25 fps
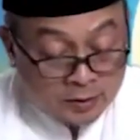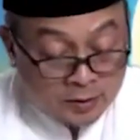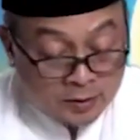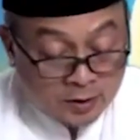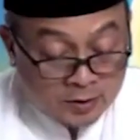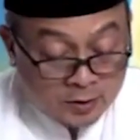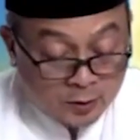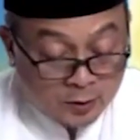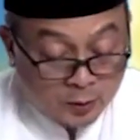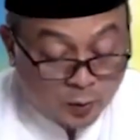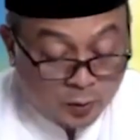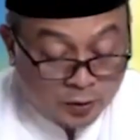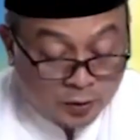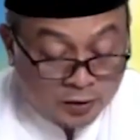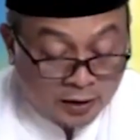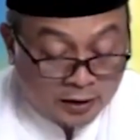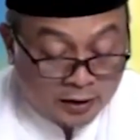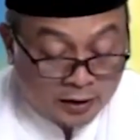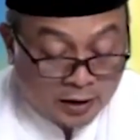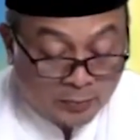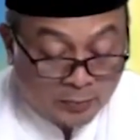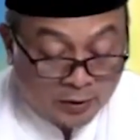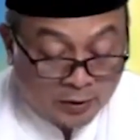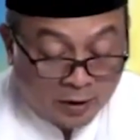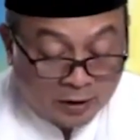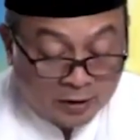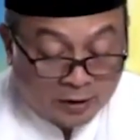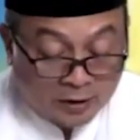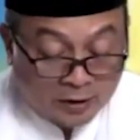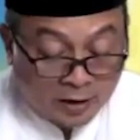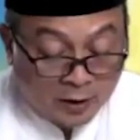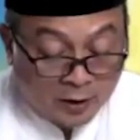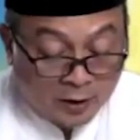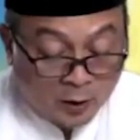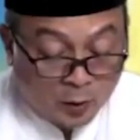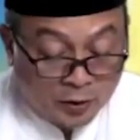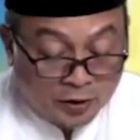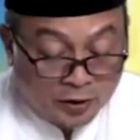Sesungguhnya dia
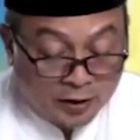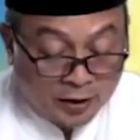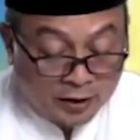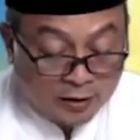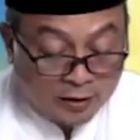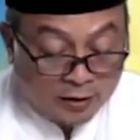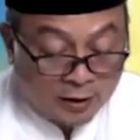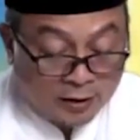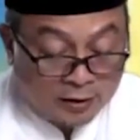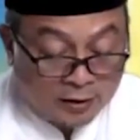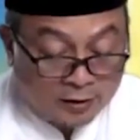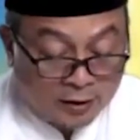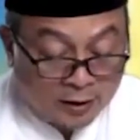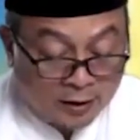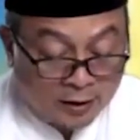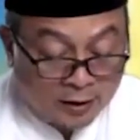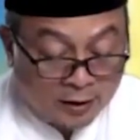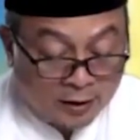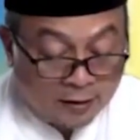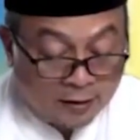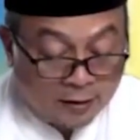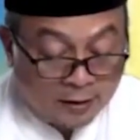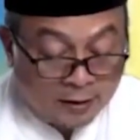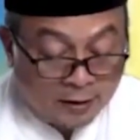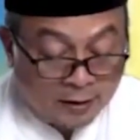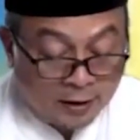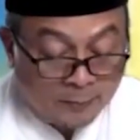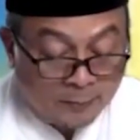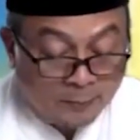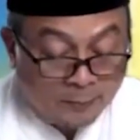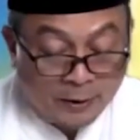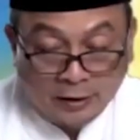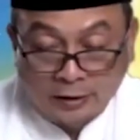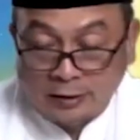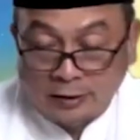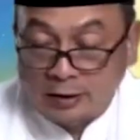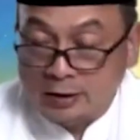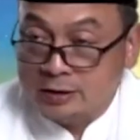mengetahui yang nyata dan
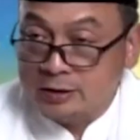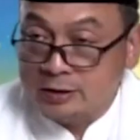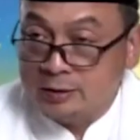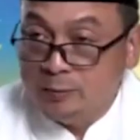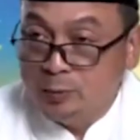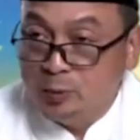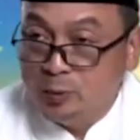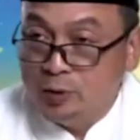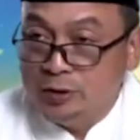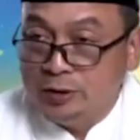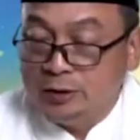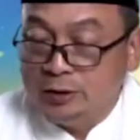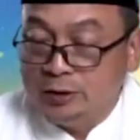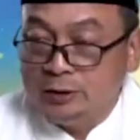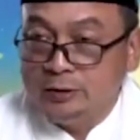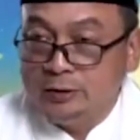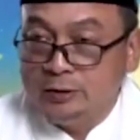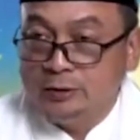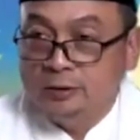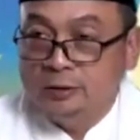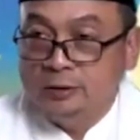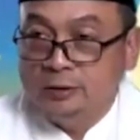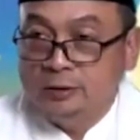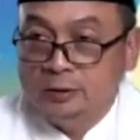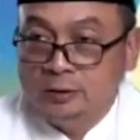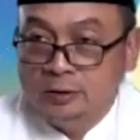apa yang tersembunyi.